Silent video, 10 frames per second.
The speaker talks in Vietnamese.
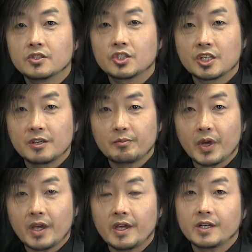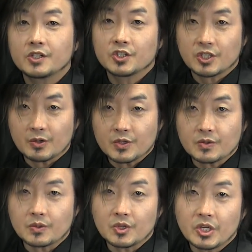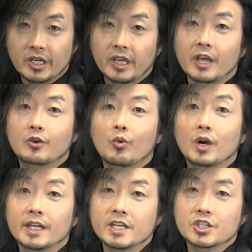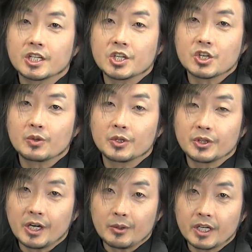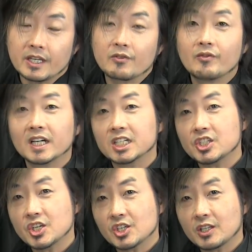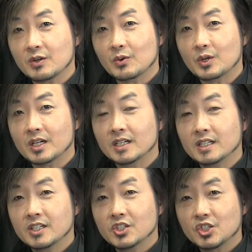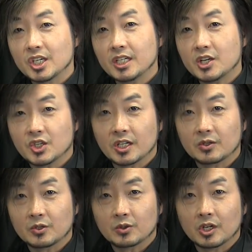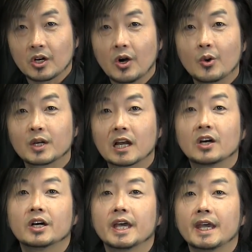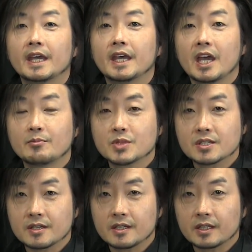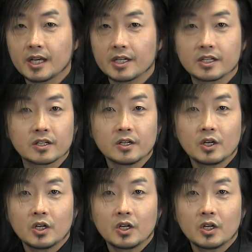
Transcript: chi pe trâu sơn, ai của này sẽ được chọn đơn tao này và thiết chế sẽ được của G này sẽ được tụi tỏ không nào lo AMC tiệt được